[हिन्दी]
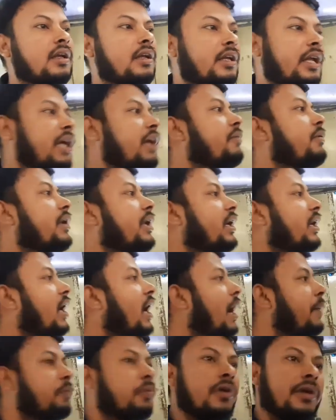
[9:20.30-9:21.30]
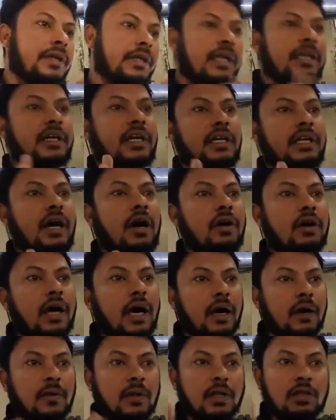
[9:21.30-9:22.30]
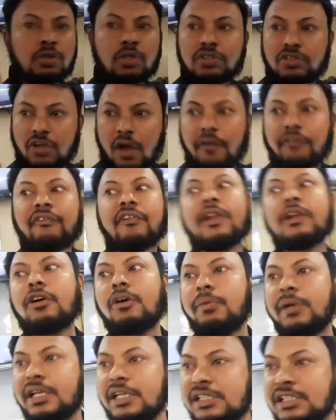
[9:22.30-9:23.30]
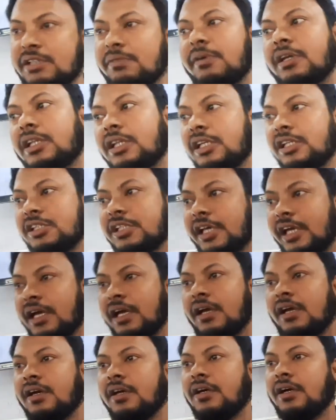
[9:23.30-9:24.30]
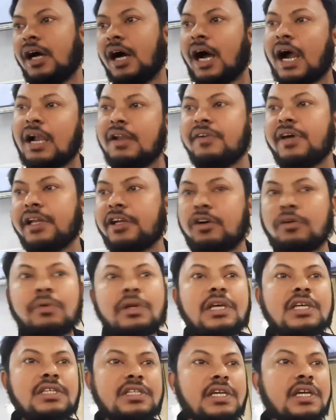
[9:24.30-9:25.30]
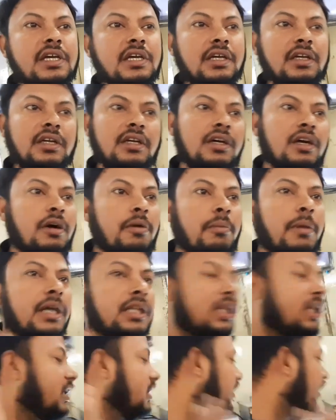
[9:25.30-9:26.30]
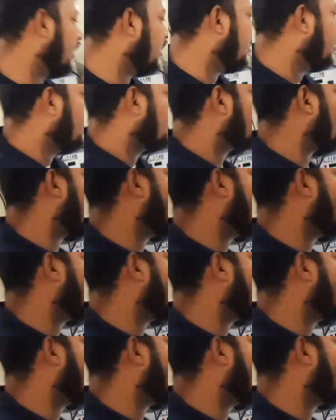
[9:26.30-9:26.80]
नहीं बनेगा आपको रिटर्न करना होगा तो सॉफ्टवेयर को भी इजी मत लीजिए हार्डवेयर को भी इजी मत लीजिए तो